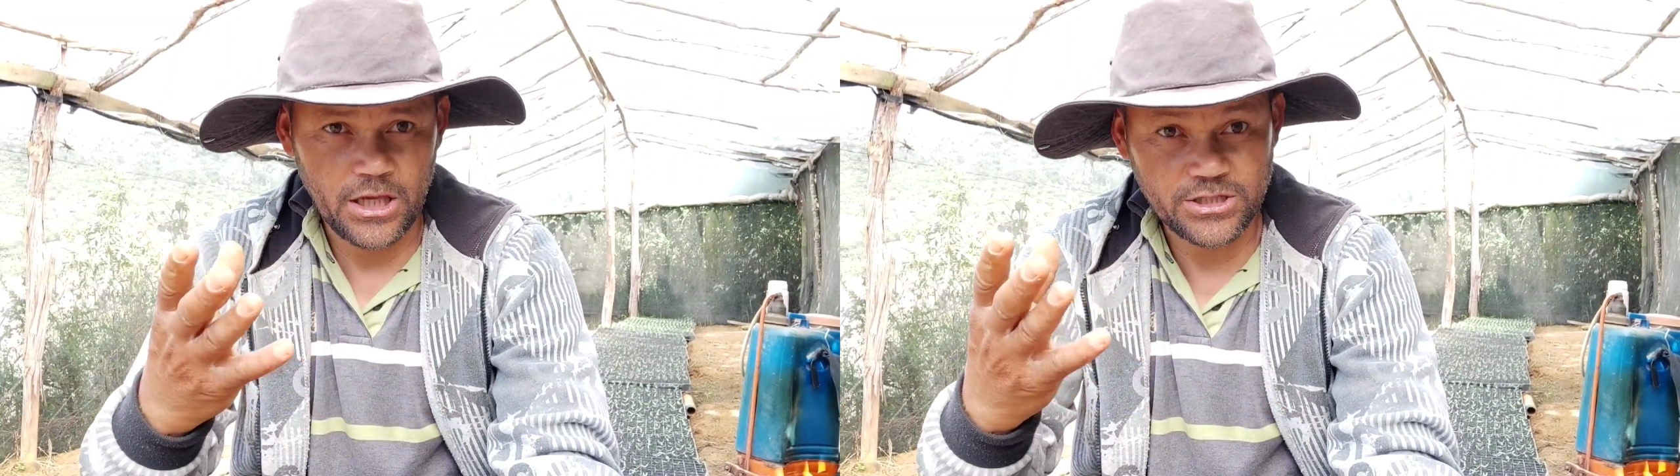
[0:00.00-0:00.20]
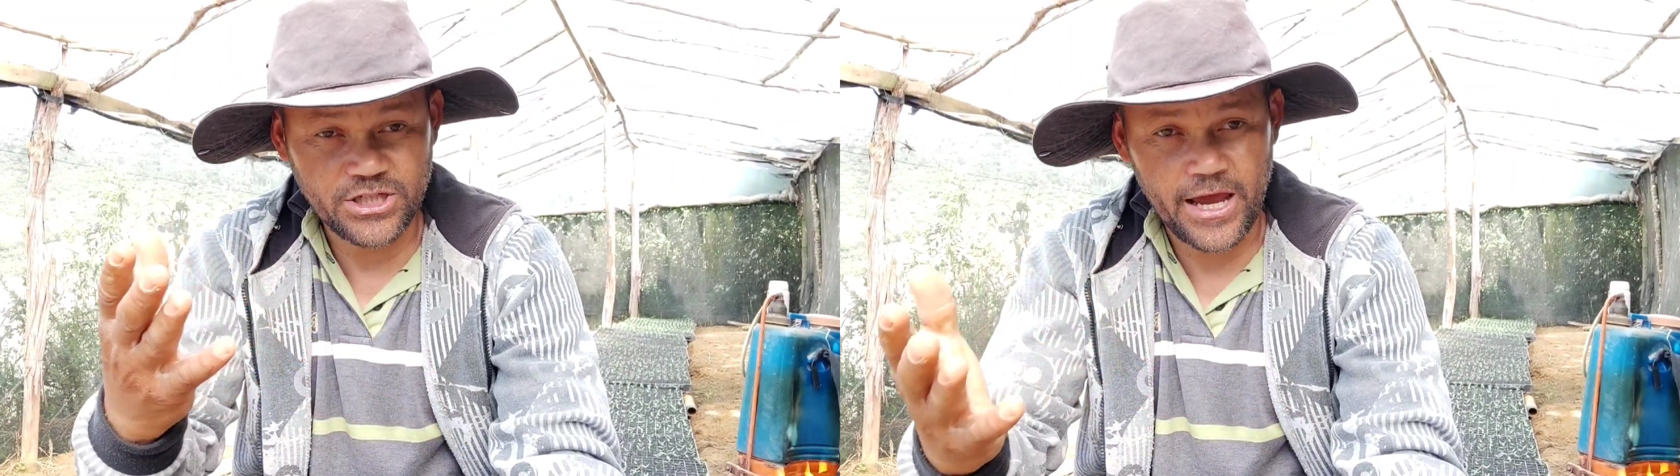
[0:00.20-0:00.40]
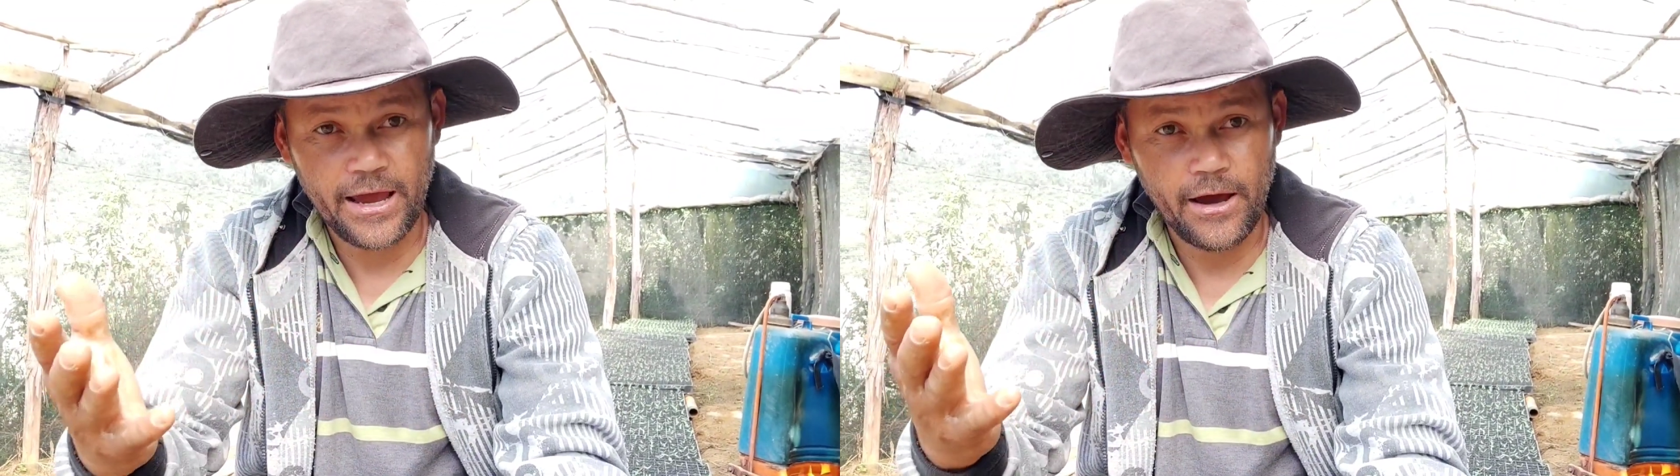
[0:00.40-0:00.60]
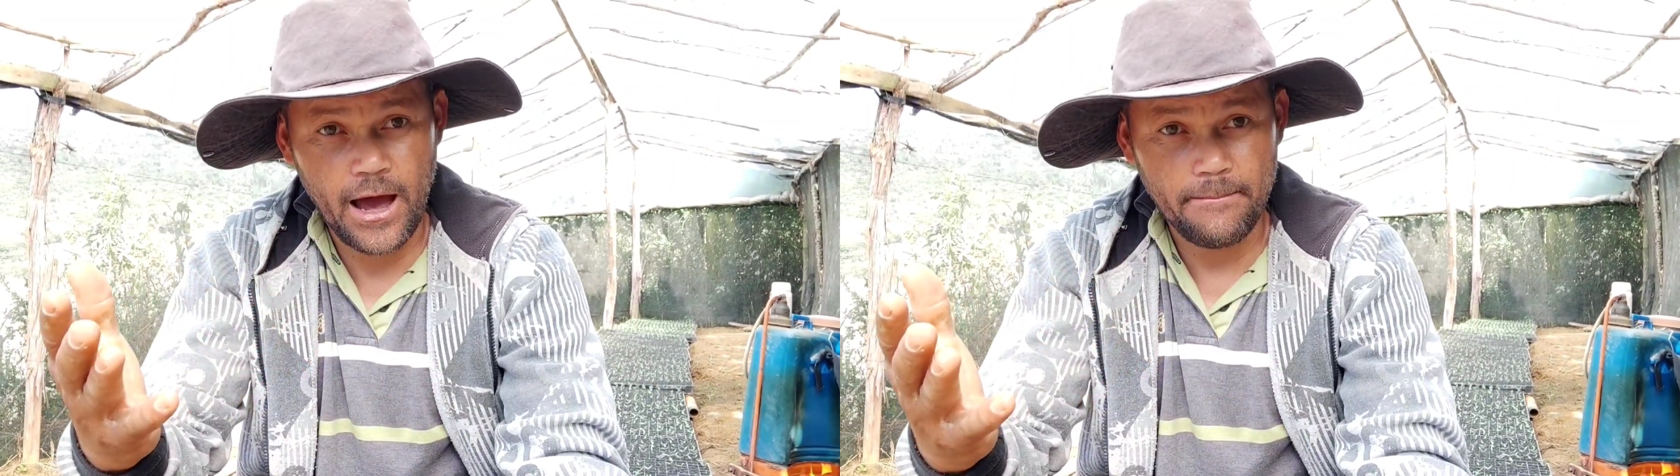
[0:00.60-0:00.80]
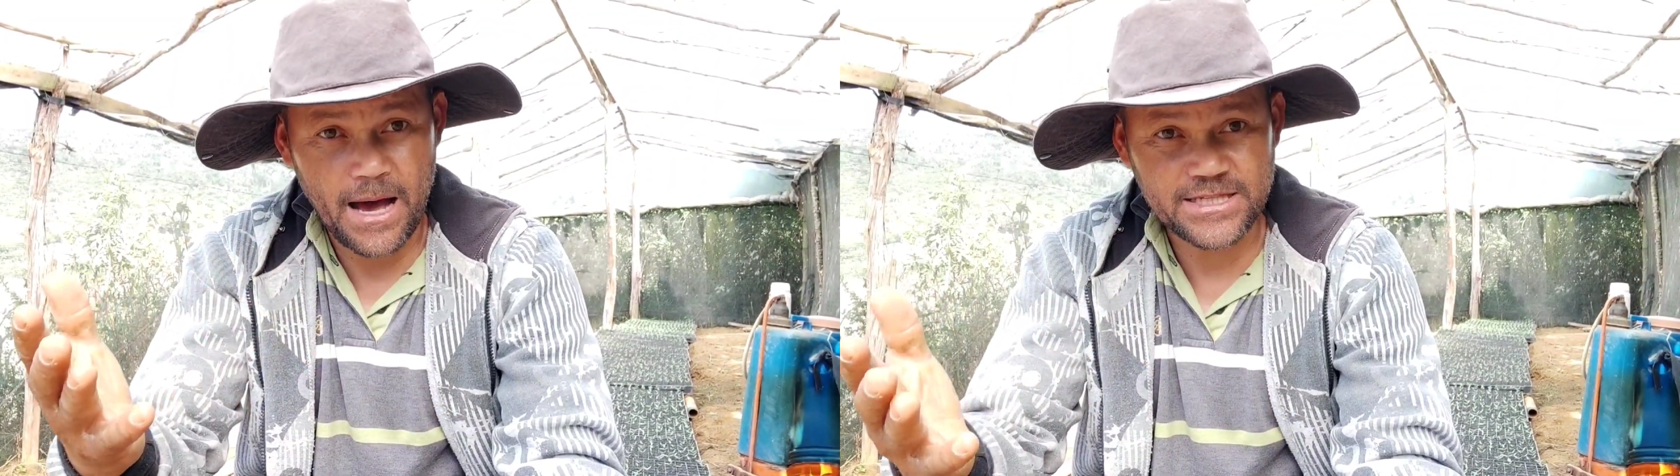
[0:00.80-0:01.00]
ele já é
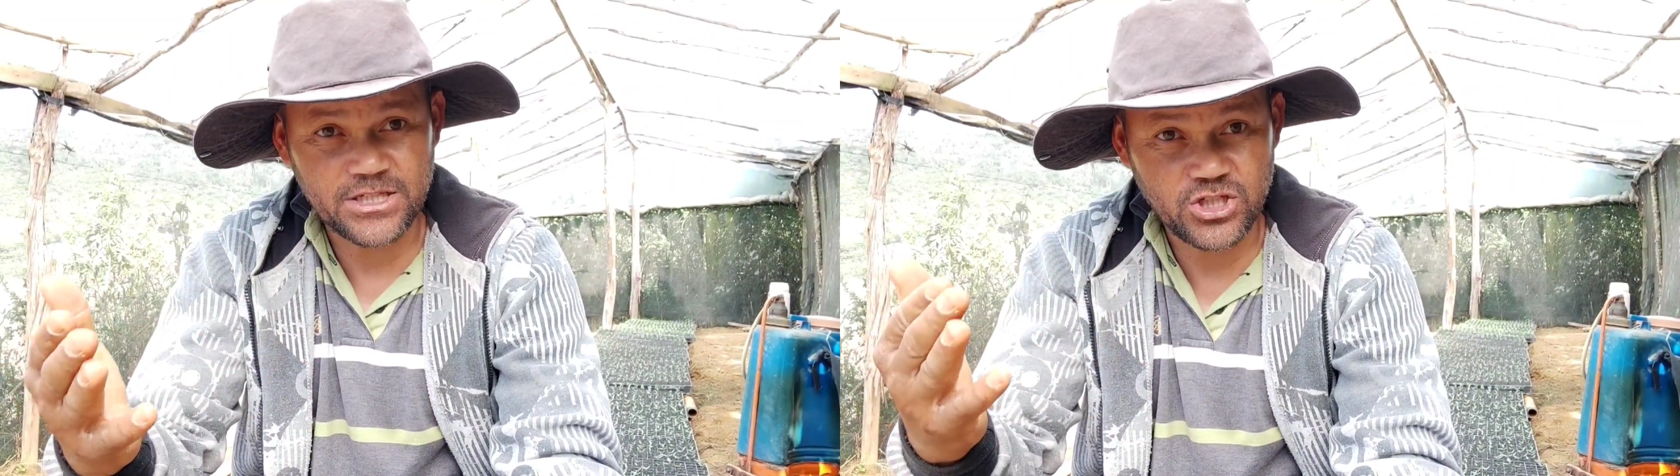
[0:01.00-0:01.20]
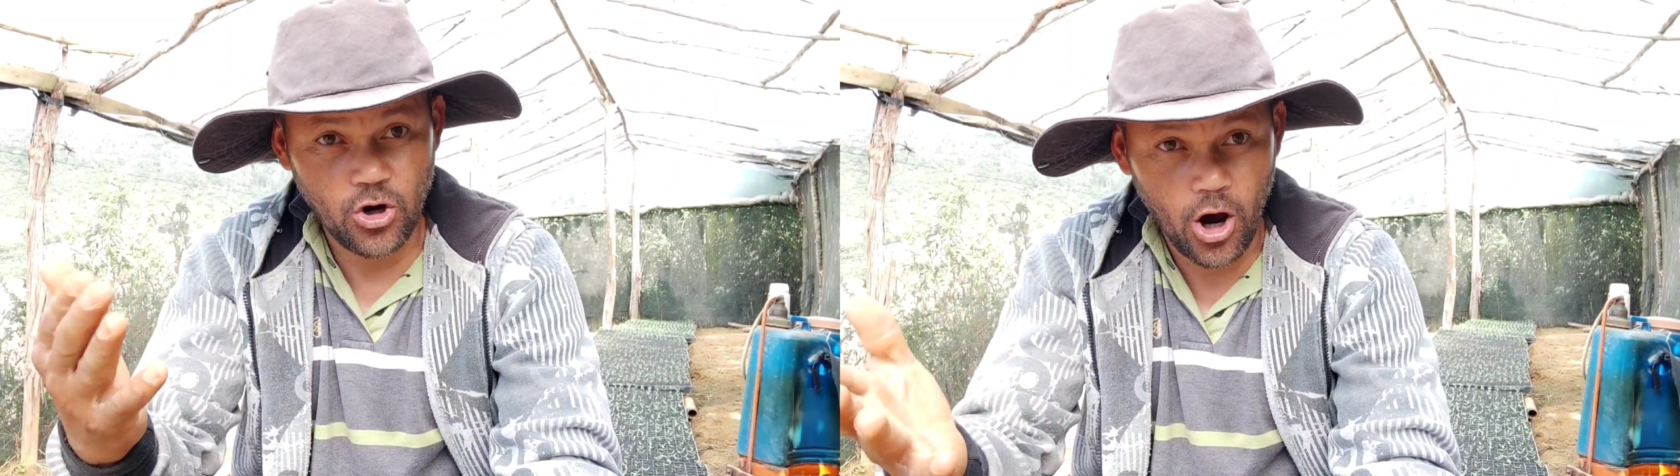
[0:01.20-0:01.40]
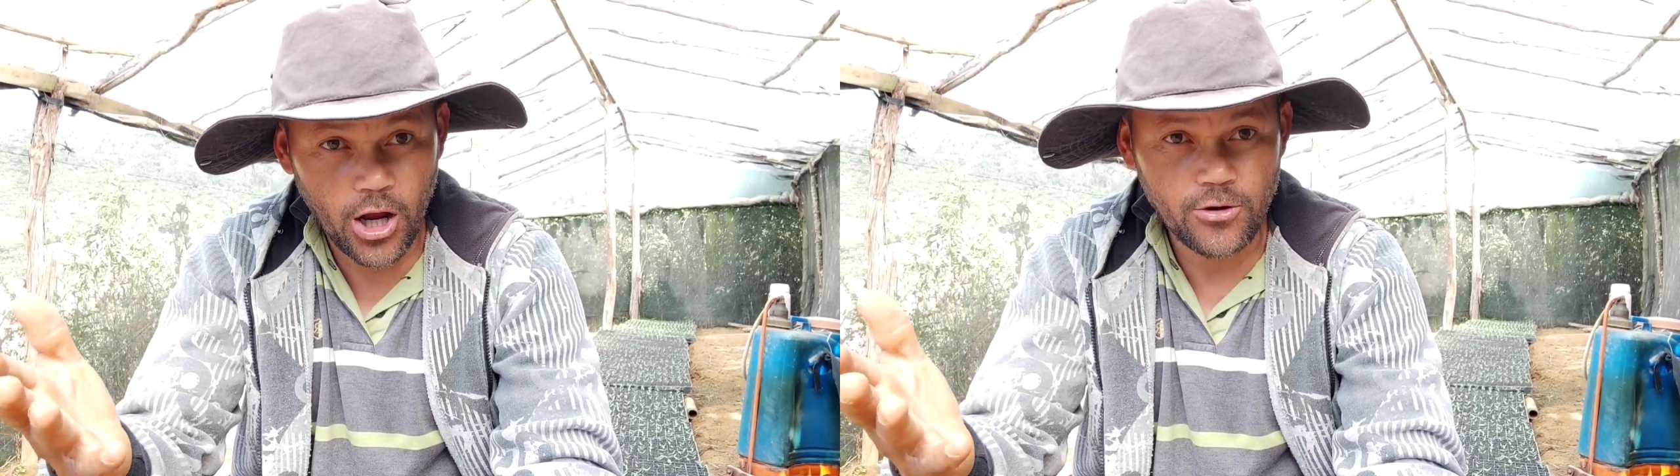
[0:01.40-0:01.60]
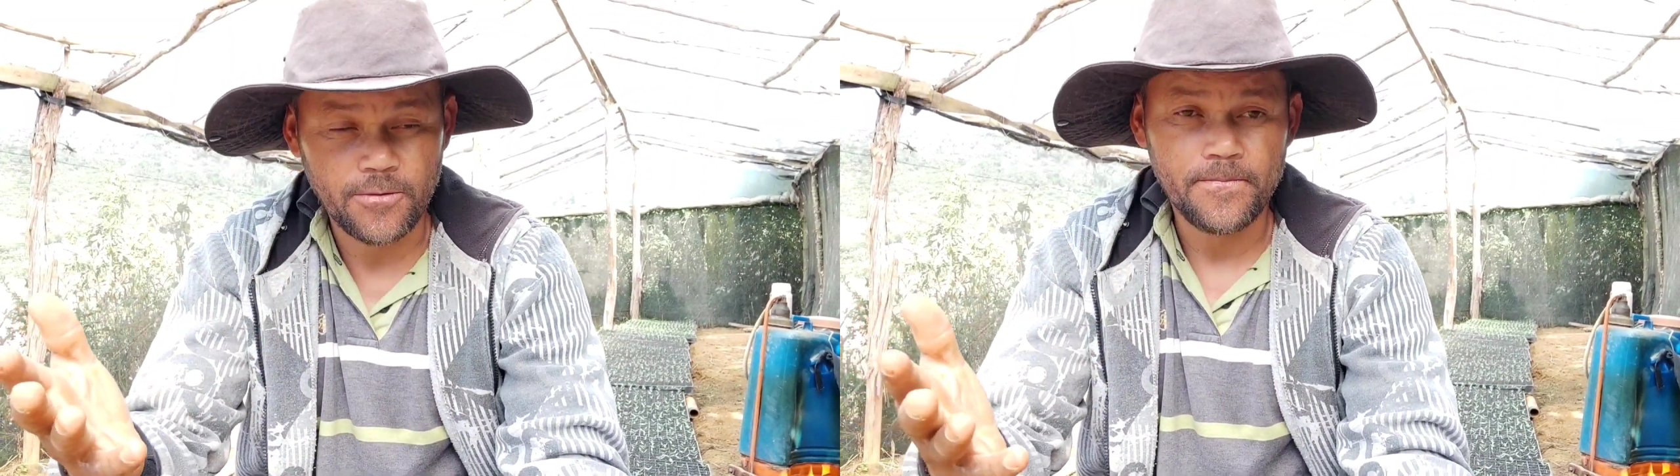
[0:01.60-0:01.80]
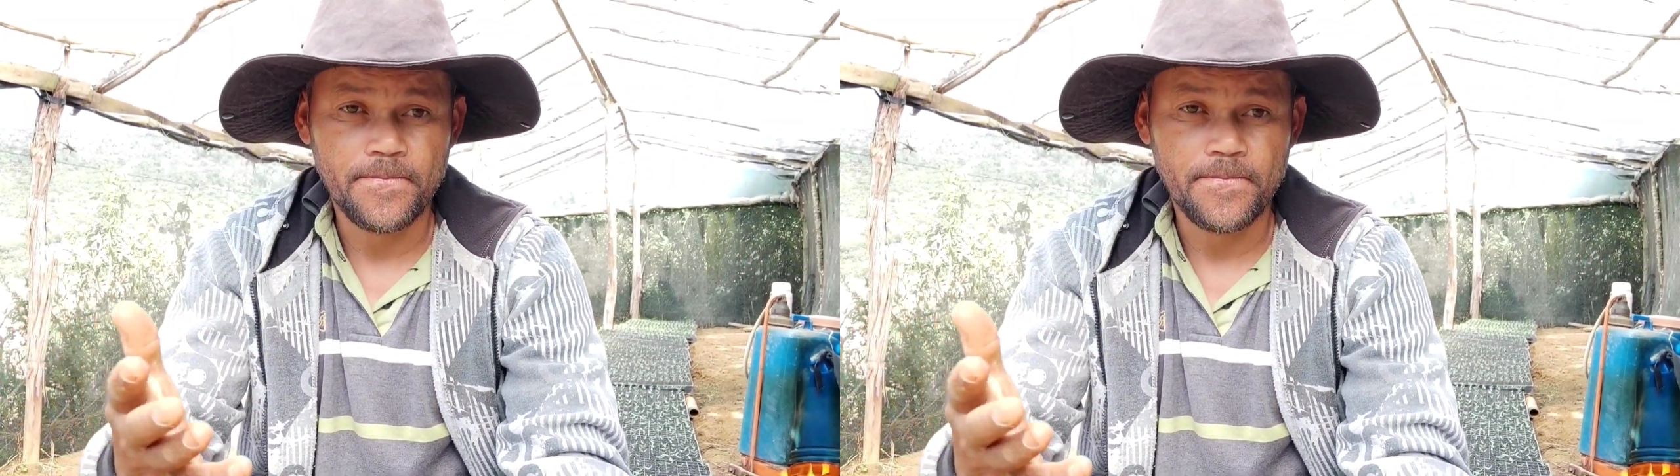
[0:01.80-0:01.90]
a base de óleo.